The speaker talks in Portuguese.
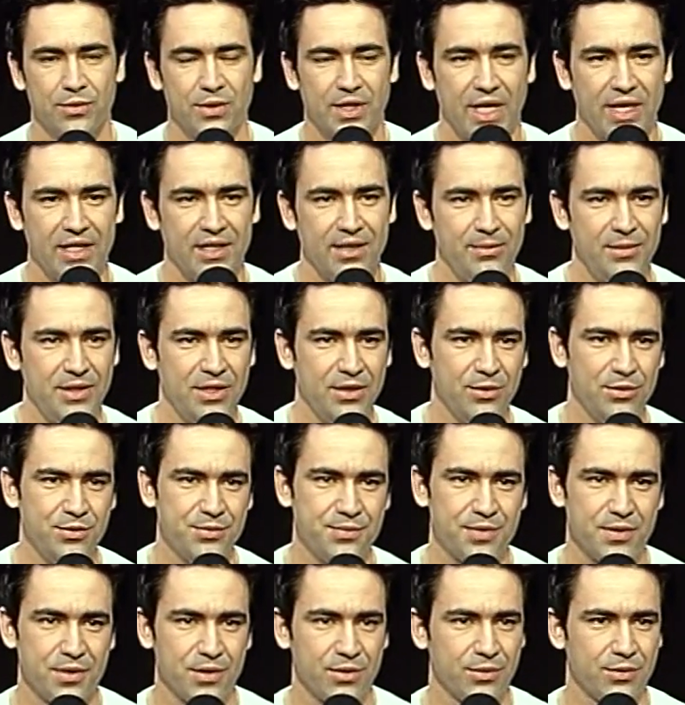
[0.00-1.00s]
Caymmi eu,
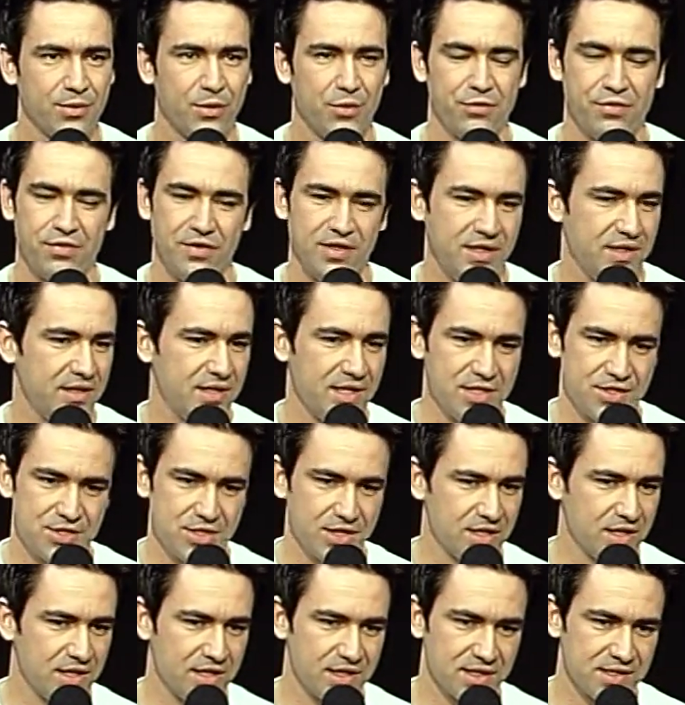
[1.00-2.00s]
eu ouvi
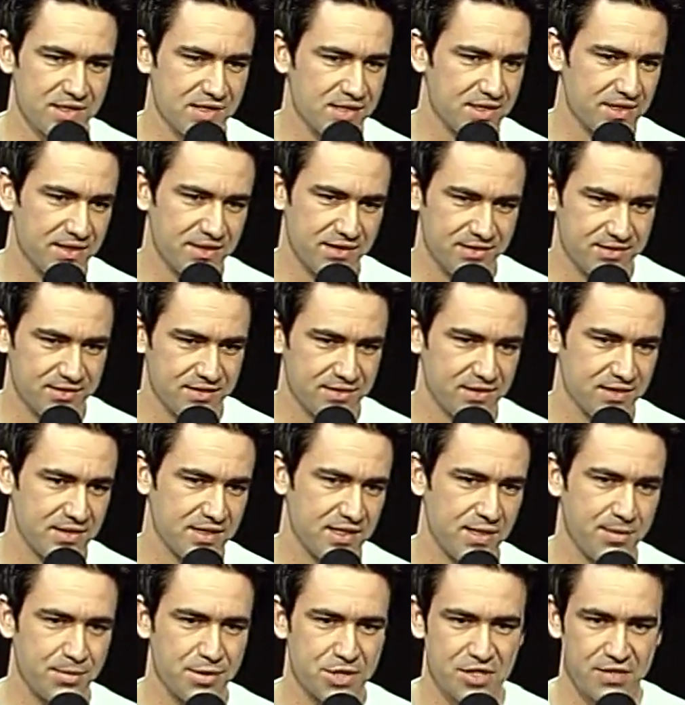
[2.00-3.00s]
desde criança,
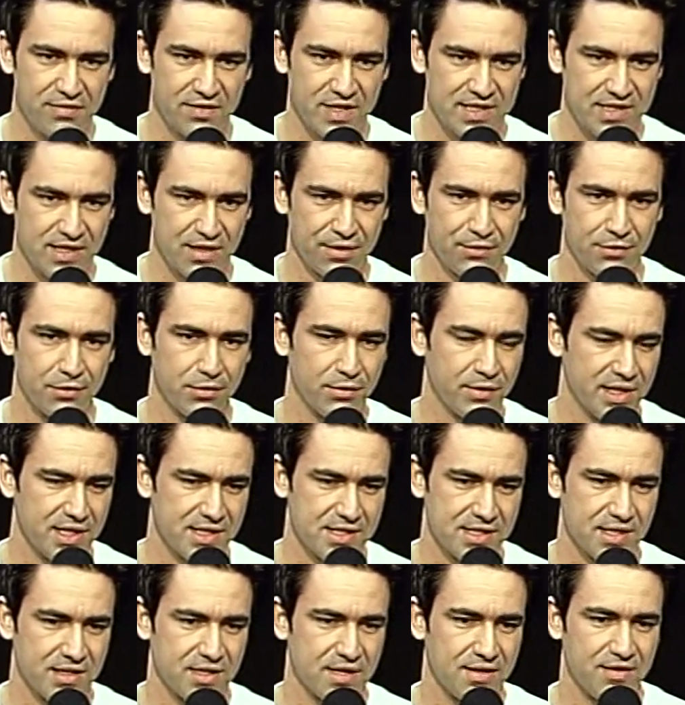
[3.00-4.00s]
sempre tive essa
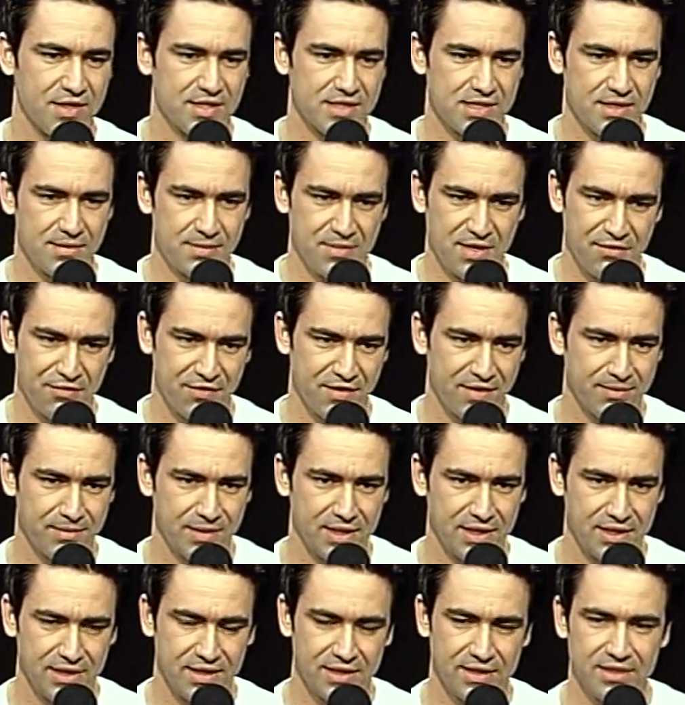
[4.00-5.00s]
influência através da minha
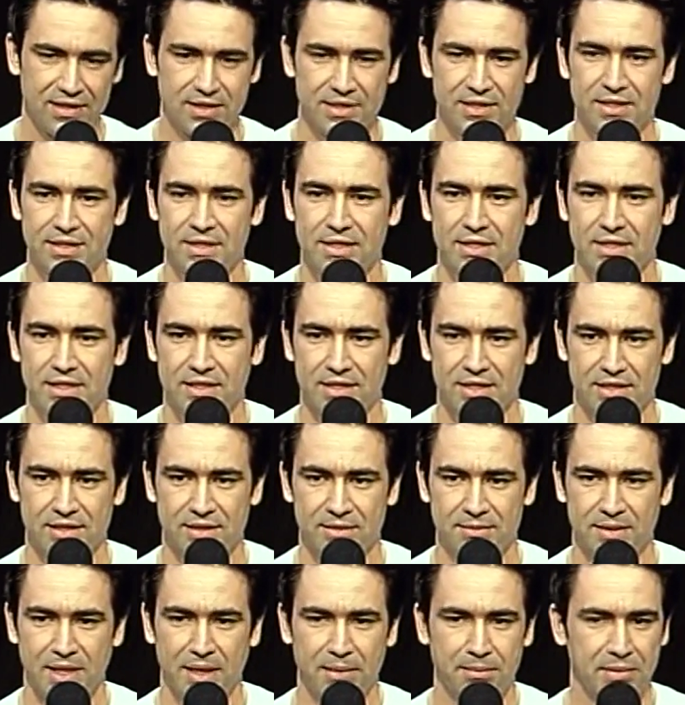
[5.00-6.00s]
família.
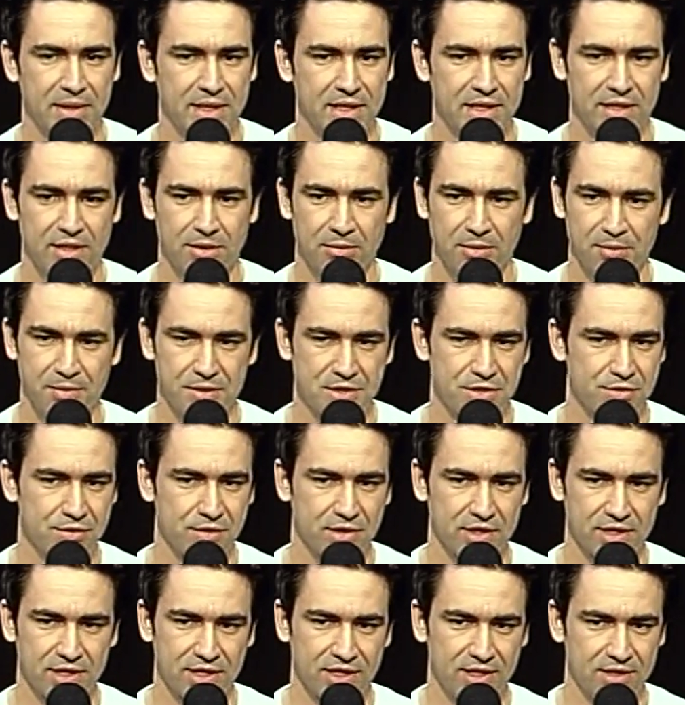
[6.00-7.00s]
Uh, minha mãe é uma
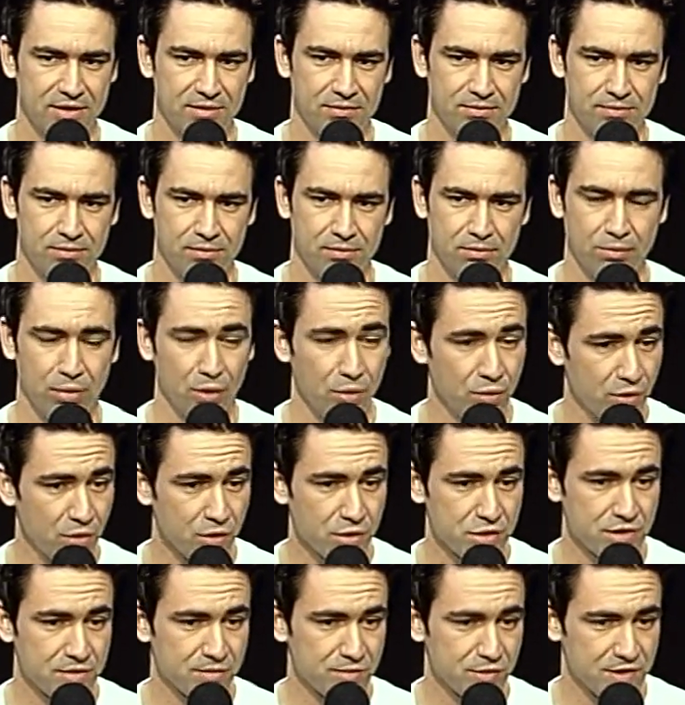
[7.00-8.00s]
pessoa que tem um bom
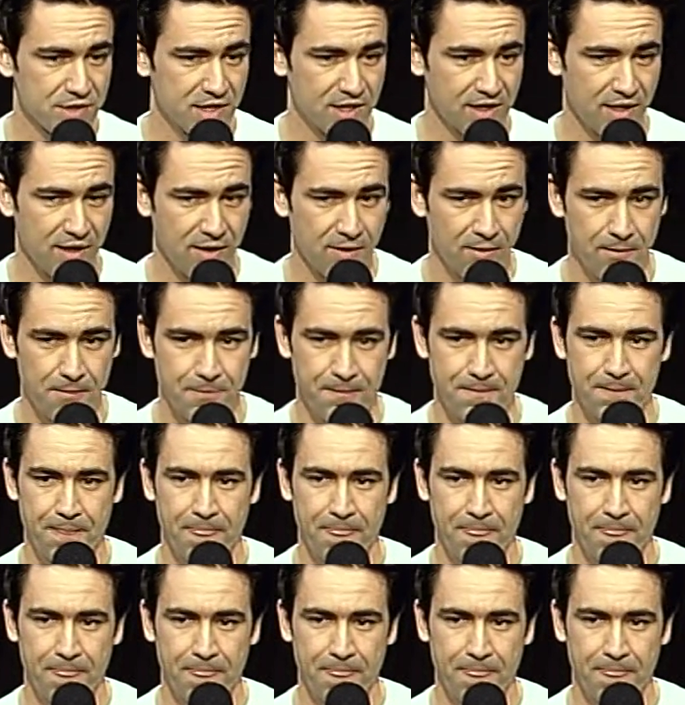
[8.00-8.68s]
gosto musical